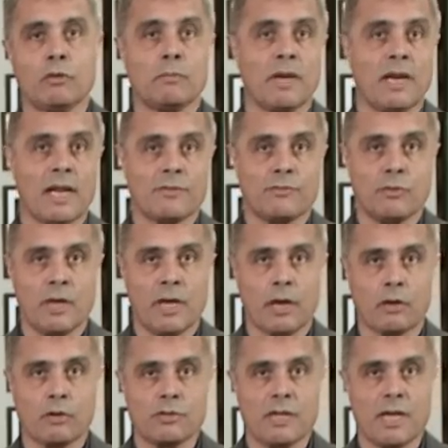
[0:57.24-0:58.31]
un hombre de la ciudad de
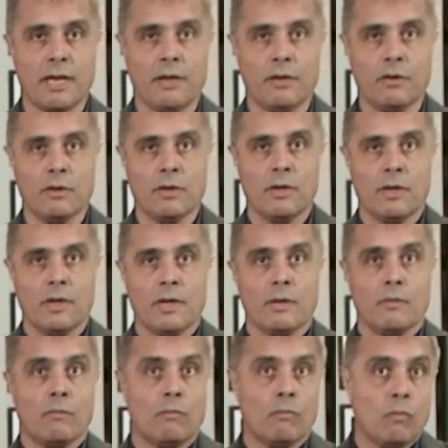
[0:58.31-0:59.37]
Rosario,
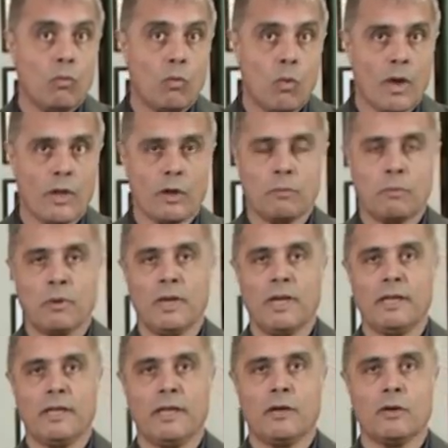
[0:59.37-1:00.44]
un cuadro
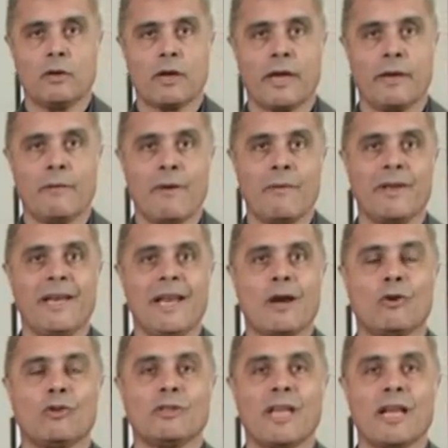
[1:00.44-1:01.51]
político que va a venir a
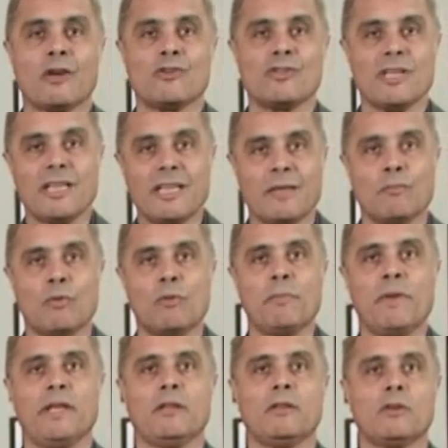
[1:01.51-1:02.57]
contarnos este
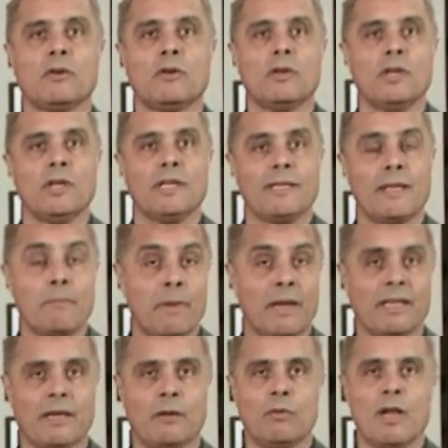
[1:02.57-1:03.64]
momento tan
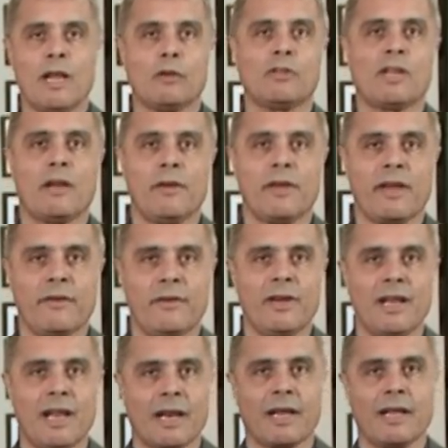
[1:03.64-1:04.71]
particular, otra vez que
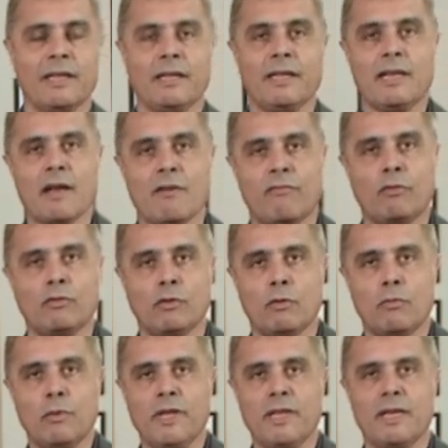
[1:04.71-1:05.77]
vive la Argentina,
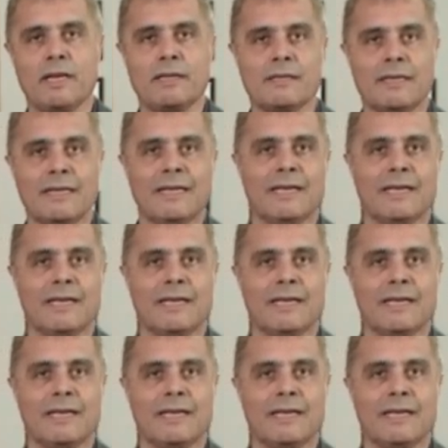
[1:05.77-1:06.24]
fondos buitres,